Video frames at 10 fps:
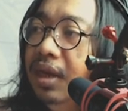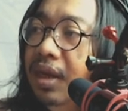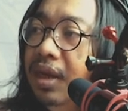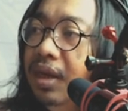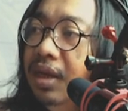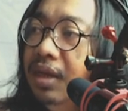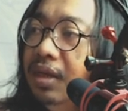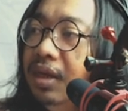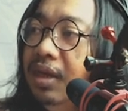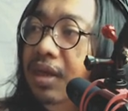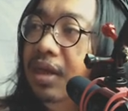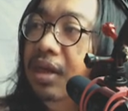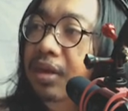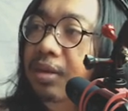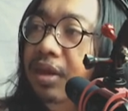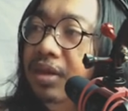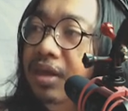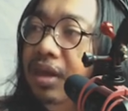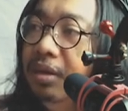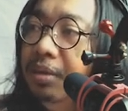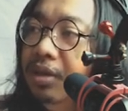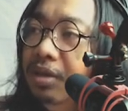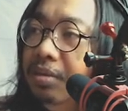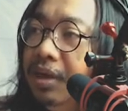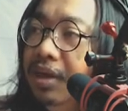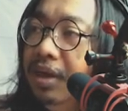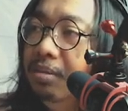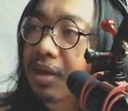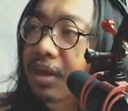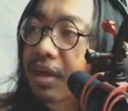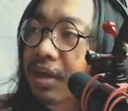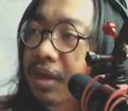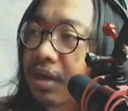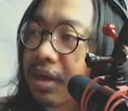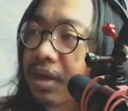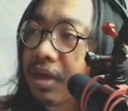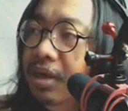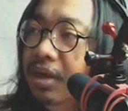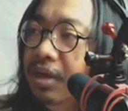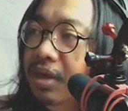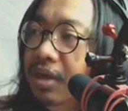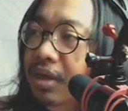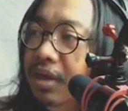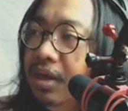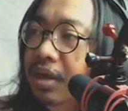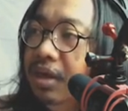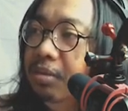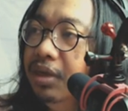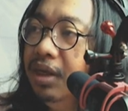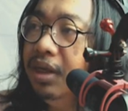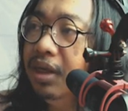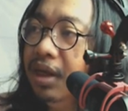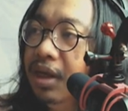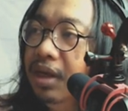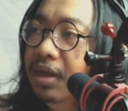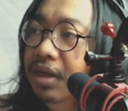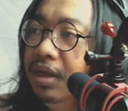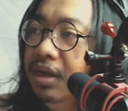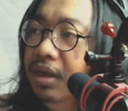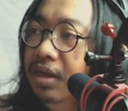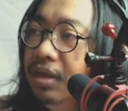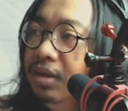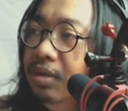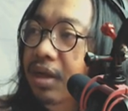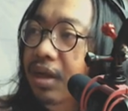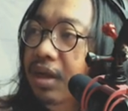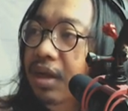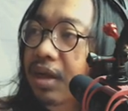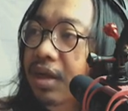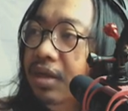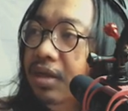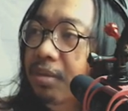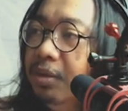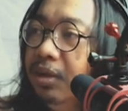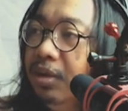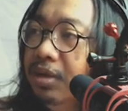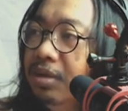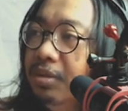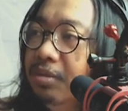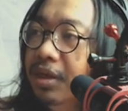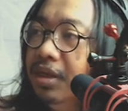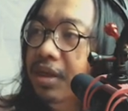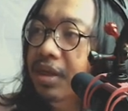nah jadi durasi dari voiceover ini lebih uh, lebih sedikit karena ini sudah saya potong sebelumnya